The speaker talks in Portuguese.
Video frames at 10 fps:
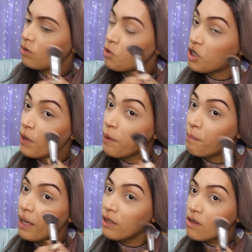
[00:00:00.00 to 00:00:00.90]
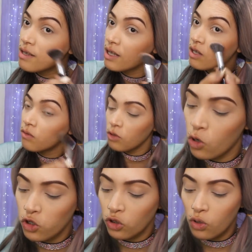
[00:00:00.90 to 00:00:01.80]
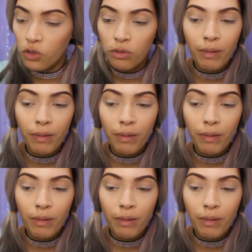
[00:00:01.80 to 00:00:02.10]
O cheiro é bem docinho, gostoso